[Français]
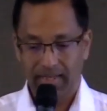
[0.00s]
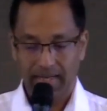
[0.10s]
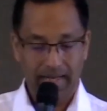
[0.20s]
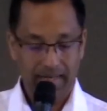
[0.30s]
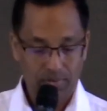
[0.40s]

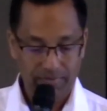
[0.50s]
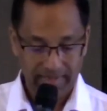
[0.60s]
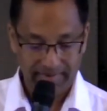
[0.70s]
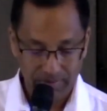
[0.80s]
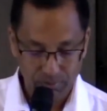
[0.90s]
hein, au
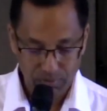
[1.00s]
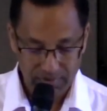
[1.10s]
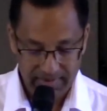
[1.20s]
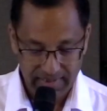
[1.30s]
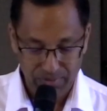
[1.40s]
verset
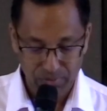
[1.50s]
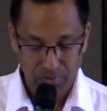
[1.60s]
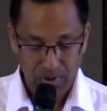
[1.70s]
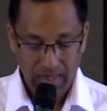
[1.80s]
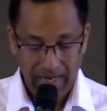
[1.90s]
12, il dit à
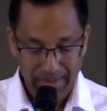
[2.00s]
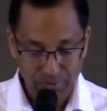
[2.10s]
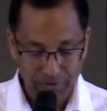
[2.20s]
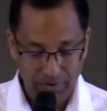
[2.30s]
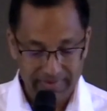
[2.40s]
nous, elle
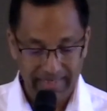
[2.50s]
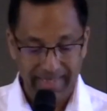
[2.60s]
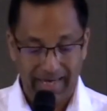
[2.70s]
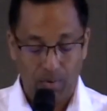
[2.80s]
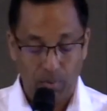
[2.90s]
nous
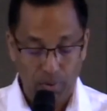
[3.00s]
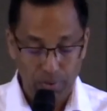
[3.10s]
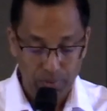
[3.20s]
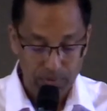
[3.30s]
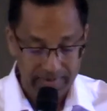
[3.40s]
enseigne à
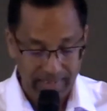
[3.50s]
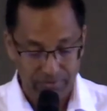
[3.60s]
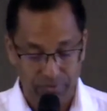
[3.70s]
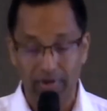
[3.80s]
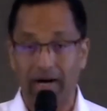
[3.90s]
renoncer à
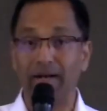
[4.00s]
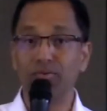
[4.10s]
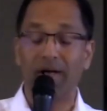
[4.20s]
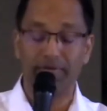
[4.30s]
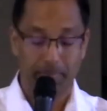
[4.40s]
cela, à
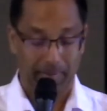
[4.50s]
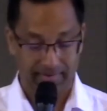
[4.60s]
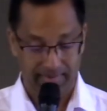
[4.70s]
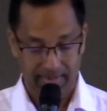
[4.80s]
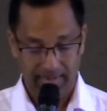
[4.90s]
nous la vie
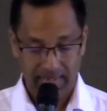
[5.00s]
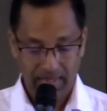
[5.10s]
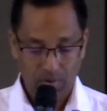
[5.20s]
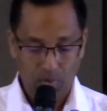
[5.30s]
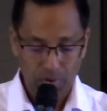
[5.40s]
passée,
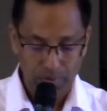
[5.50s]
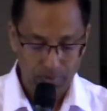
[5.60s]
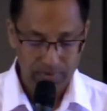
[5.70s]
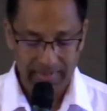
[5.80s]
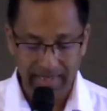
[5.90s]

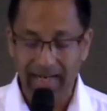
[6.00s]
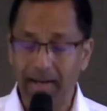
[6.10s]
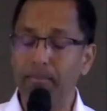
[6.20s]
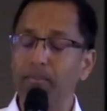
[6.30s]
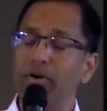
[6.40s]
renoncer à
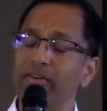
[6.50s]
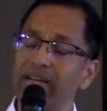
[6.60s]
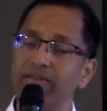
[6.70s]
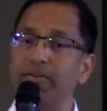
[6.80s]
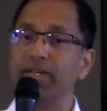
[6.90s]
la
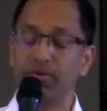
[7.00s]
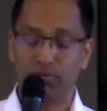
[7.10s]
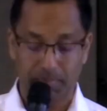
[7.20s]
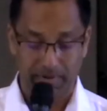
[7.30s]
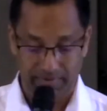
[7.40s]
mauvaise vie qui nous
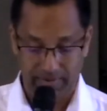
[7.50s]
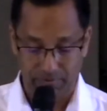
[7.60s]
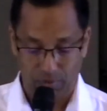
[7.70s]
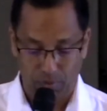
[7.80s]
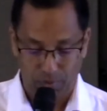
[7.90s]
fait
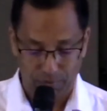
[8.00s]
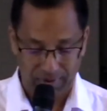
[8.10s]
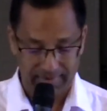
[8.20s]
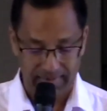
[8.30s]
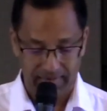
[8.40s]
vivre, aux
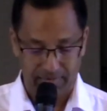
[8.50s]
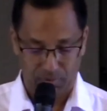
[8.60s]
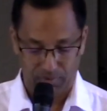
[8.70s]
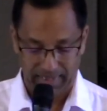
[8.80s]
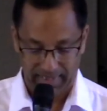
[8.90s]
convoitises
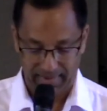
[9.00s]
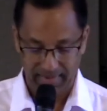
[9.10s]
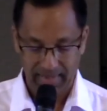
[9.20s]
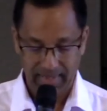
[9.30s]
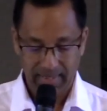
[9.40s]
mondaines.
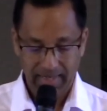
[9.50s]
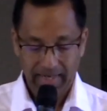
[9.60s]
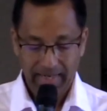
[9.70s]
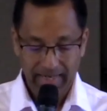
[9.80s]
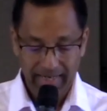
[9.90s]

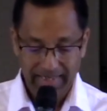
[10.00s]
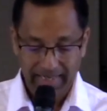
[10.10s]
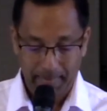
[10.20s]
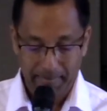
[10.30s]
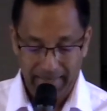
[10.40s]
Et il y
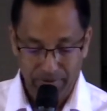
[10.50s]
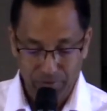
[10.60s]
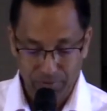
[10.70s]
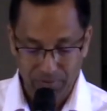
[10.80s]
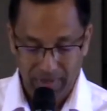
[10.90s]
amène
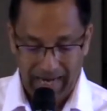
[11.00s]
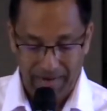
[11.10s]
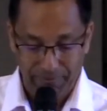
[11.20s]
nous à